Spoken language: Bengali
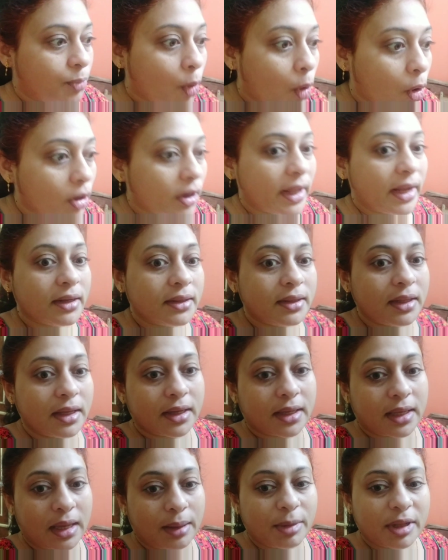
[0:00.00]
ভোরের
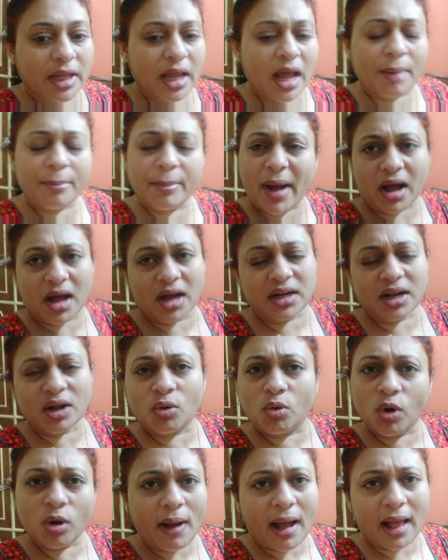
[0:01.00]
দিকে মানে পাখাটা
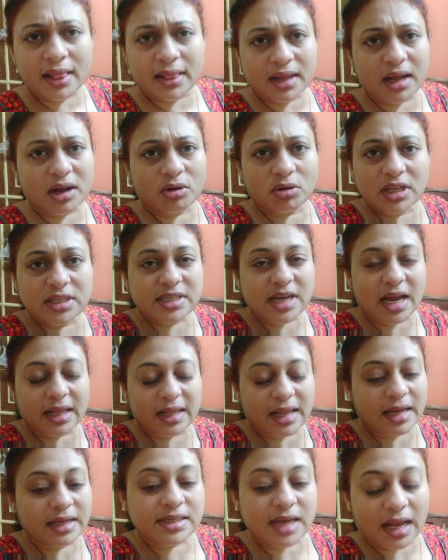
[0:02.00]
খুব হালকা করে
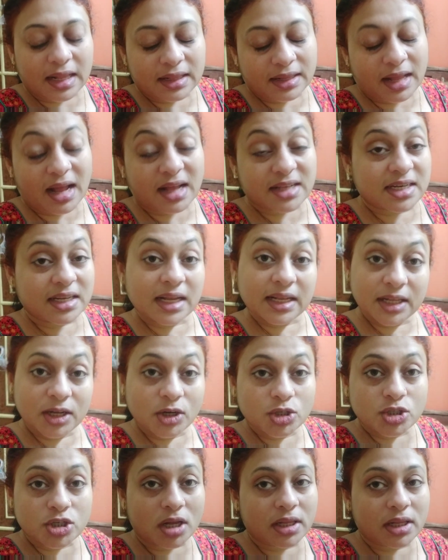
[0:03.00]
চালাই চাল না
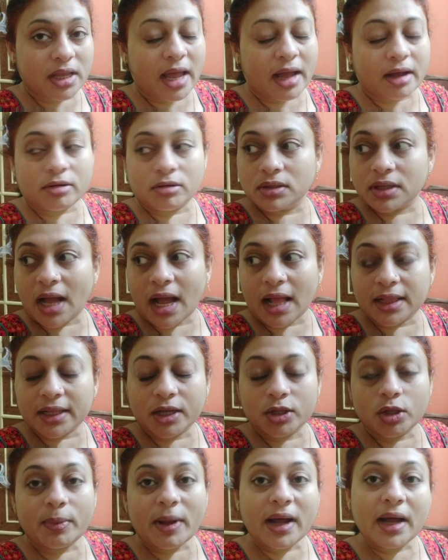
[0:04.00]
চালালেও চলে এখন
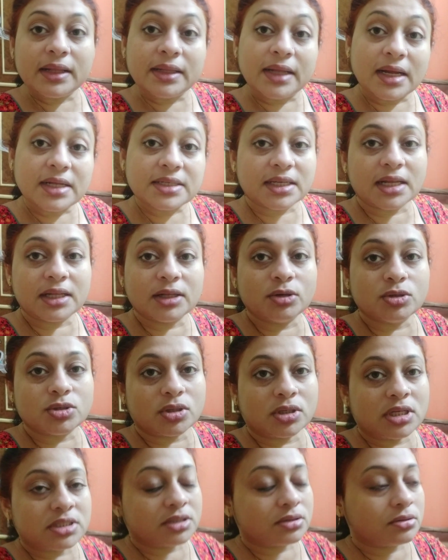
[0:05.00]
কালকে তো পাখা না চালালেও
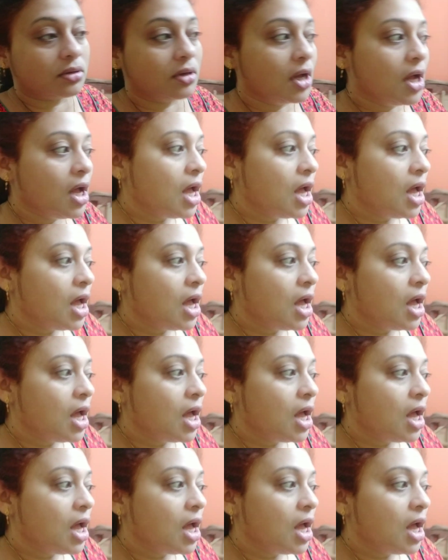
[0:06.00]
চলে যেত